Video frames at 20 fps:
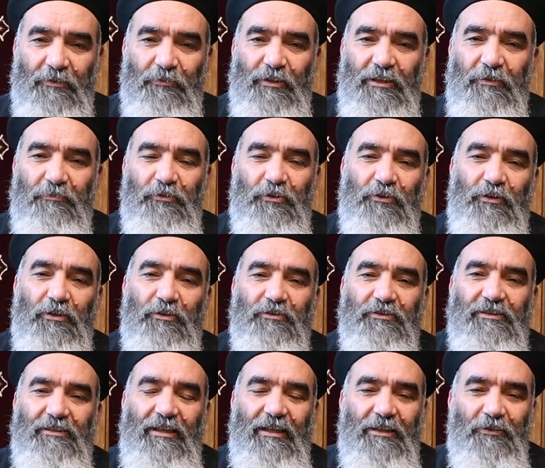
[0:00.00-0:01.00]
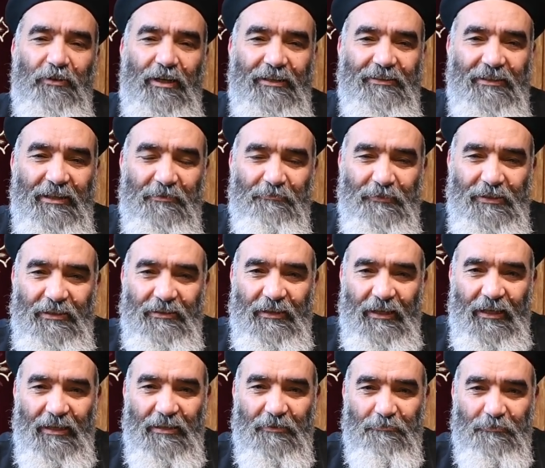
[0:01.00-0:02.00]
والابن والروح القدس الاله الواحد امين
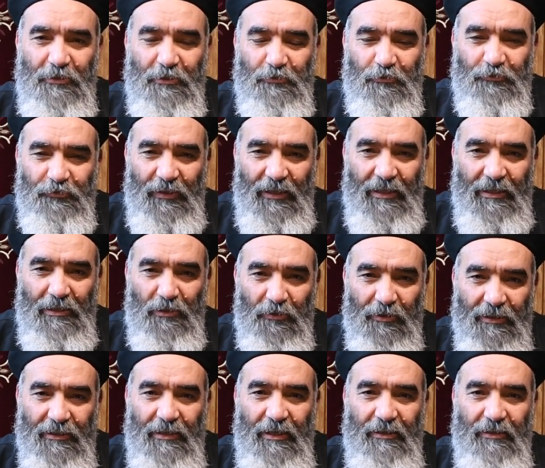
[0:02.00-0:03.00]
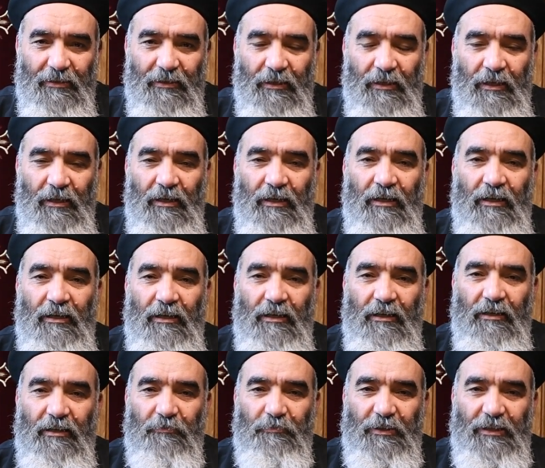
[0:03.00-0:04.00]
اهلا بيكم في ايه وحكايه
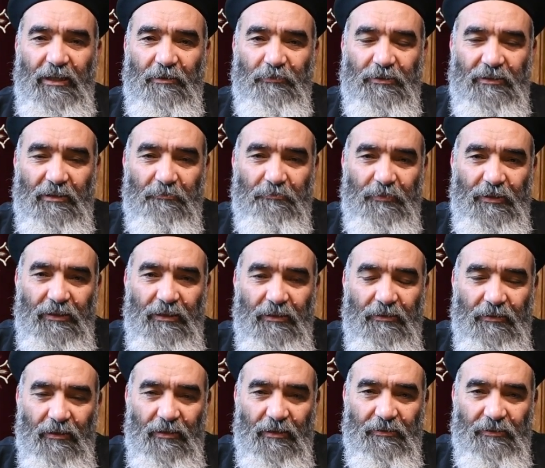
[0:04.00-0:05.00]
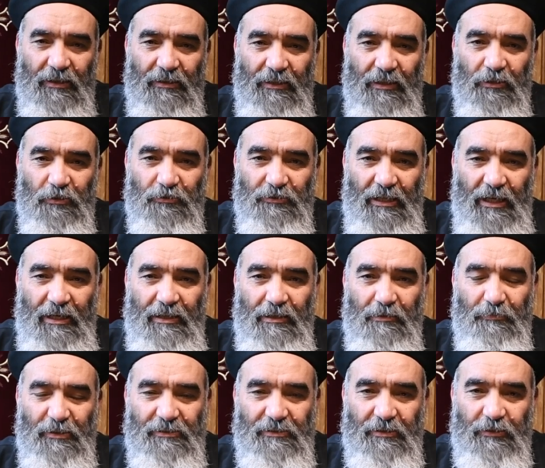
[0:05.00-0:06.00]
آه بنعمه ربنا النهارده هناخد ايه
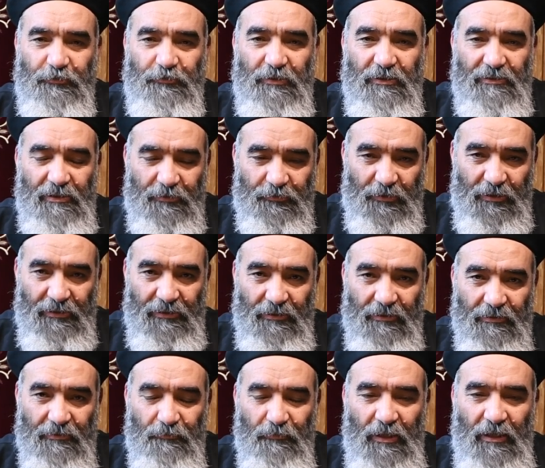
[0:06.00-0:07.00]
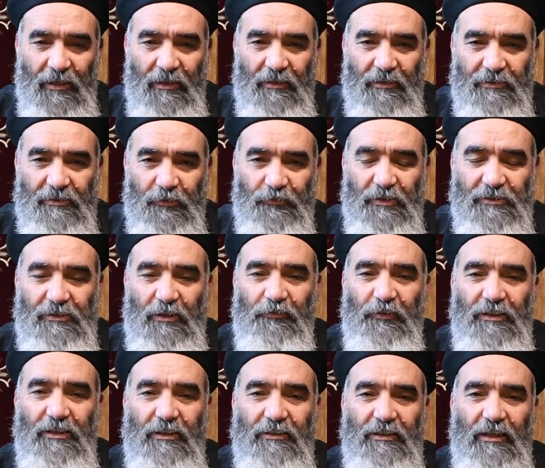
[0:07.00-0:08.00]
من سفر صفانيا سفر
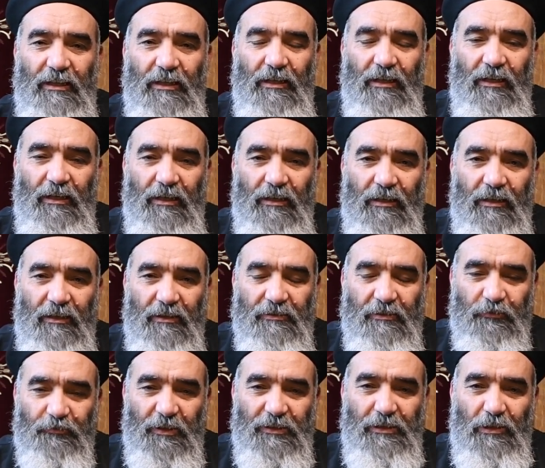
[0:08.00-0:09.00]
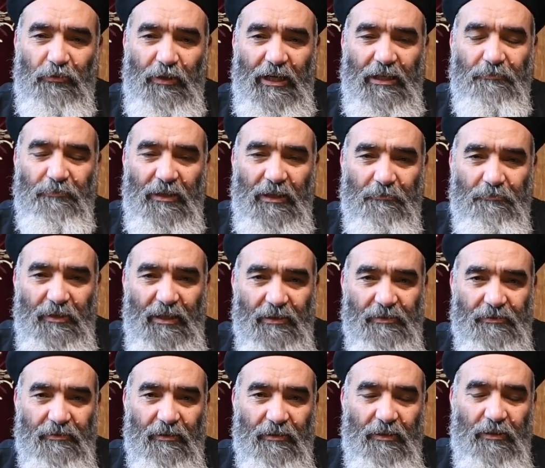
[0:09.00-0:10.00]
صفانيا ده آه صفانيا واحد من الانبياء
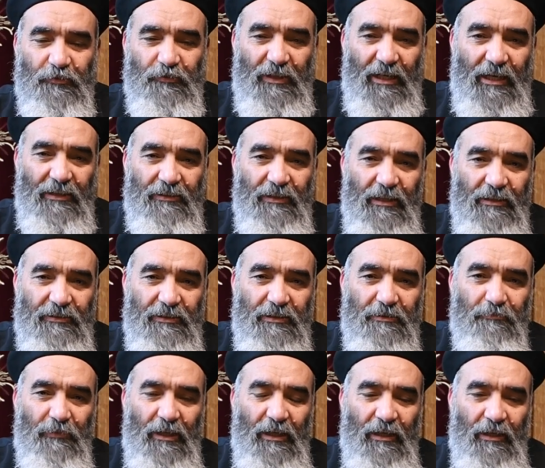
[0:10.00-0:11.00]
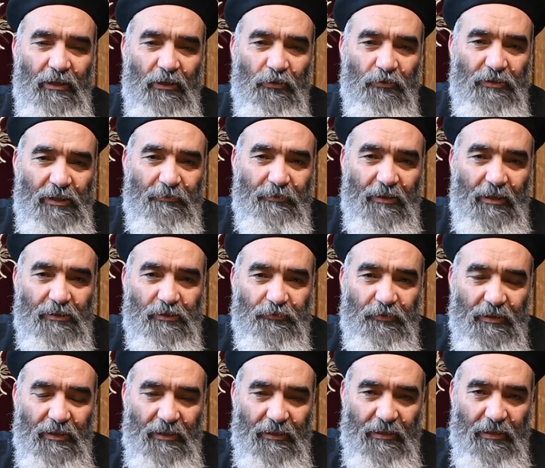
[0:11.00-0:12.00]
الصغار في العهد القديم وده من
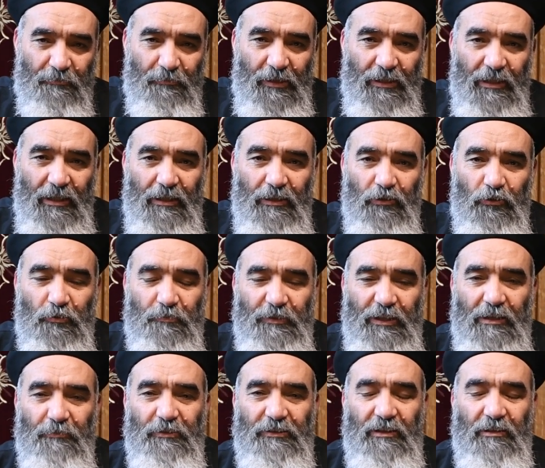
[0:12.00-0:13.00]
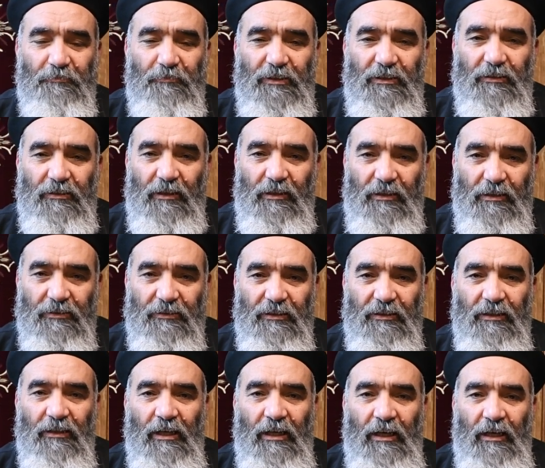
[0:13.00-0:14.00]
الاسفار الجميله وبنعمه ربنا
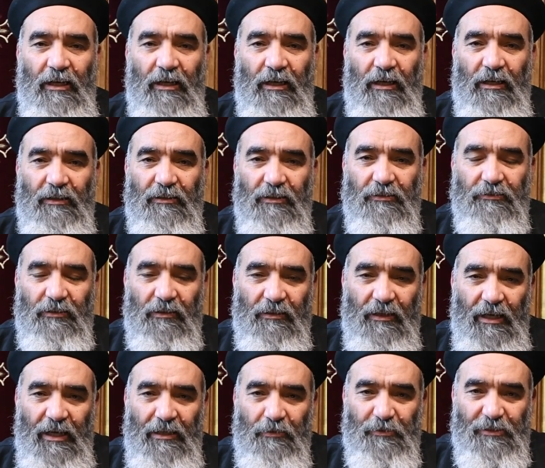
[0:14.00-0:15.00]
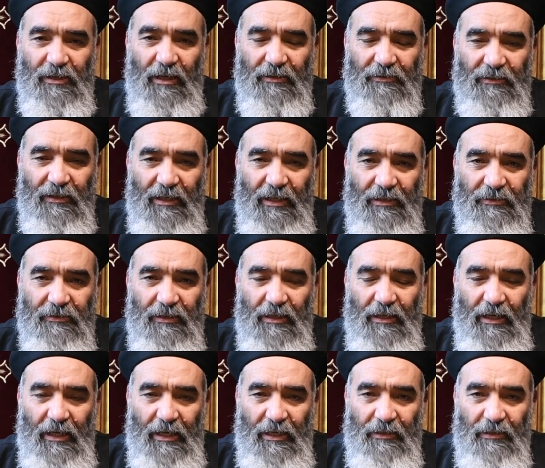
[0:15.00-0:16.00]
النهارده هنختار آية من صح 3
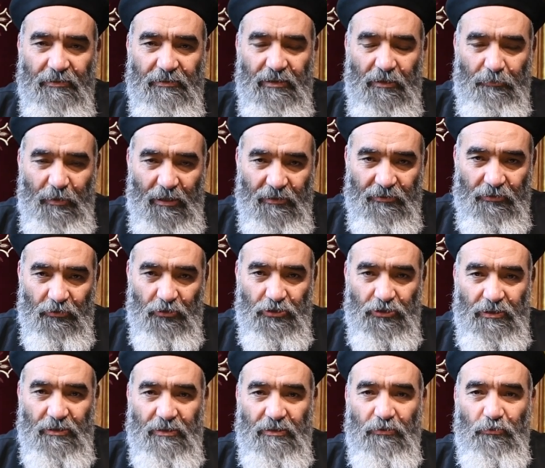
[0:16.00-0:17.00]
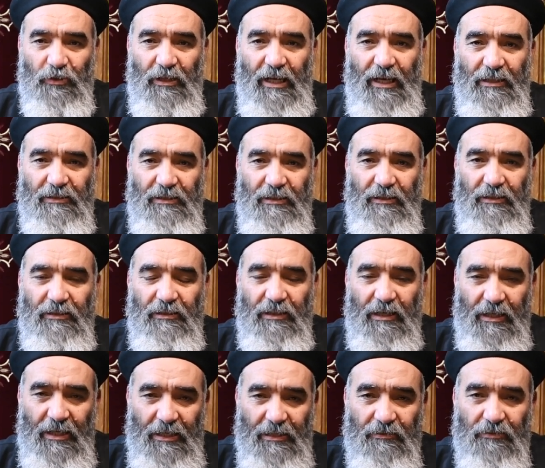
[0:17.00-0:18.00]
آية 17 والآية دي
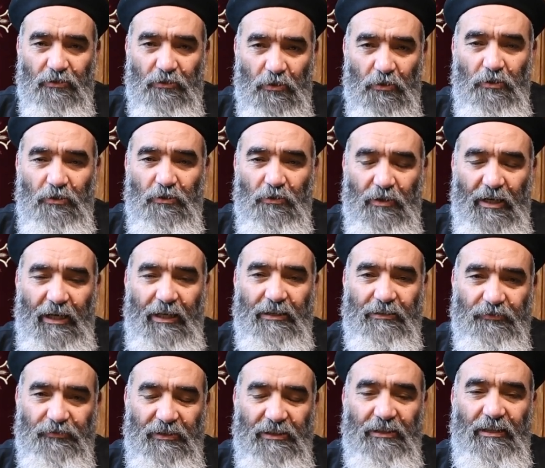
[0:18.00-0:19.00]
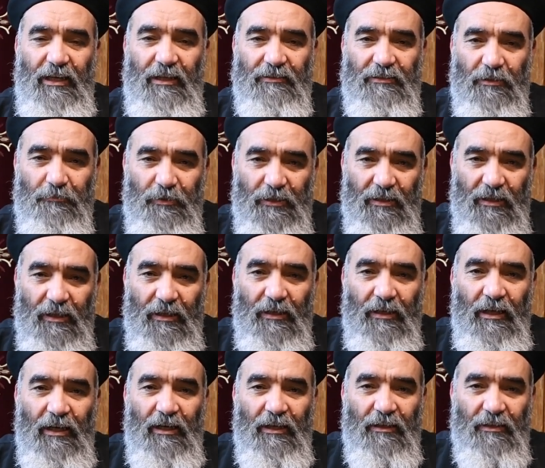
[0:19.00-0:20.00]
يا ريت كل واحد فينا يعتبرها
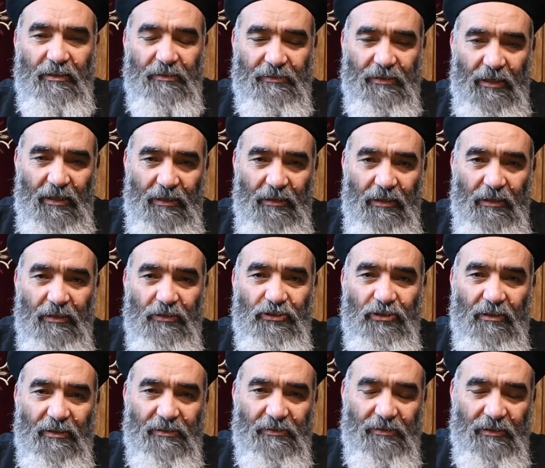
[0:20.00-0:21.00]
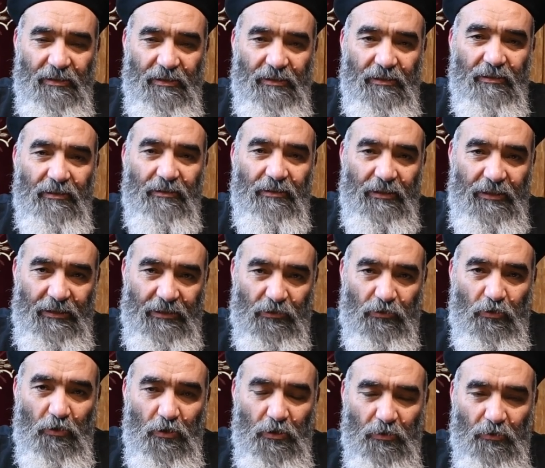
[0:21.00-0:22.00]
رسالة شخصية ليه
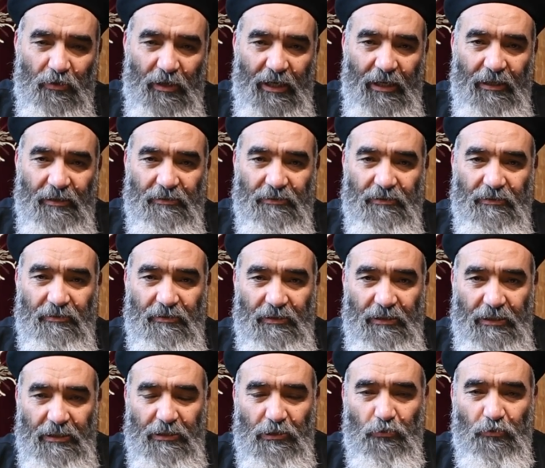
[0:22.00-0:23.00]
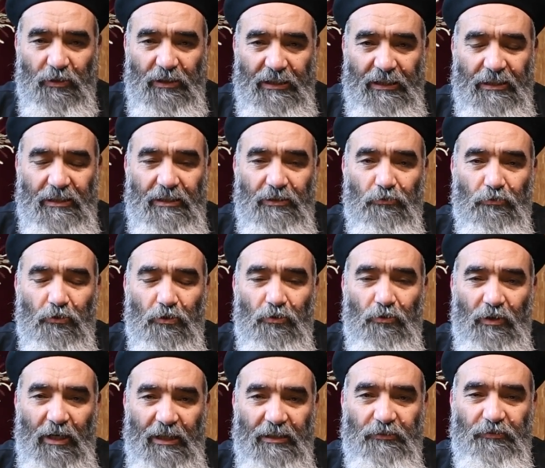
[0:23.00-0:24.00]
كل واحد ليك وليكي
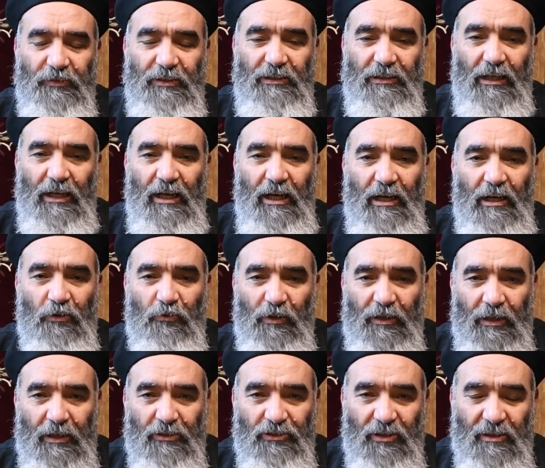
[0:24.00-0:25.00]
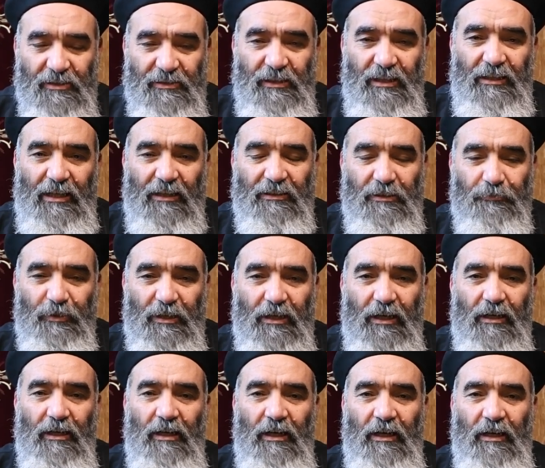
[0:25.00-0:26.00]
وكل واحد فينا وانا شخصيا
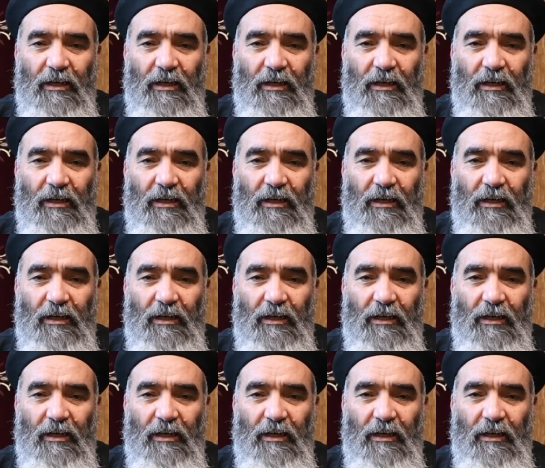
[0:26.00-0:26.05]
اعتبرها